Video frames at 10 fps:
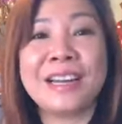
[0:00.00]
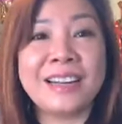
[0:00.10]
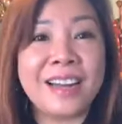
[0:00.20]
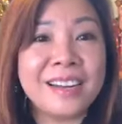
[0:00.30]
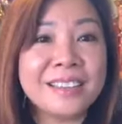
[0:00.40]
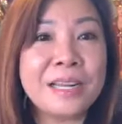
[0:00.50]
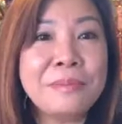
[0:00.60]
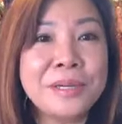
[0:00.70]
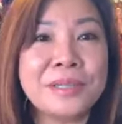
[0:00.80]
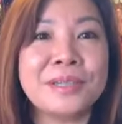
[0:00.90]
cho nên là lên tới
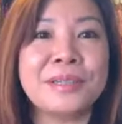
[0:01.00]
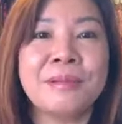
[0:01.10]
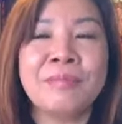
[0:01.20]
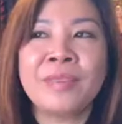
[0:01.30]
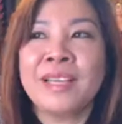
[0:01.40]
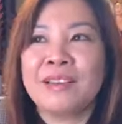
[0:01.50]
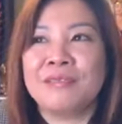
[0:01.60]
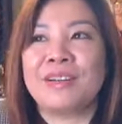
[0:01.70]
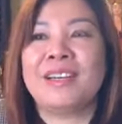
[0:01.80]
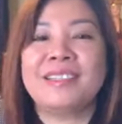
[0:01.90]
10 người
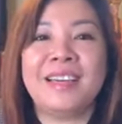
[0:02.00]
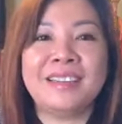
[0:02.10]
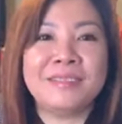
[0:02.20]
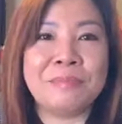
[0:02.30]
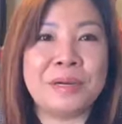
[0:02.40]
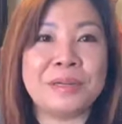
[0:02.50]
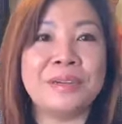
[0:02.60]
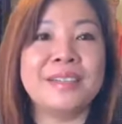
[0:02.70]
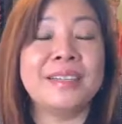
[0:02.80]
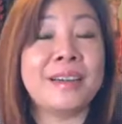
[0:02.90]
vân nói chết 10
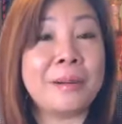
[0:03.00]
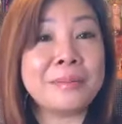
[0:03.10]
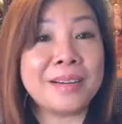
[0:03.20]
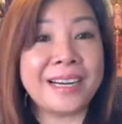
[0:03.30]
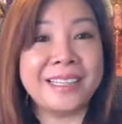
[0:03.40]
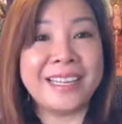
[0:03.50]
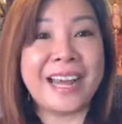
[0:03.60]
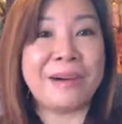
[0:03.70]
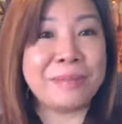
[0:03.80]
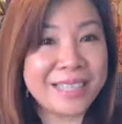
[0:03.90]
người thì không có cách
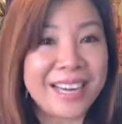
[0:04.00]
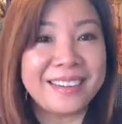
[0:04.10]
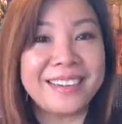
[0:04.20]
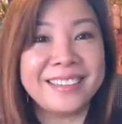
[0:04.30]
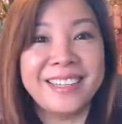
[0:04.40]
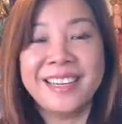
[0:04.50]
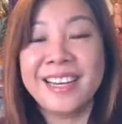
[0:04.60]
nào mà nhét hết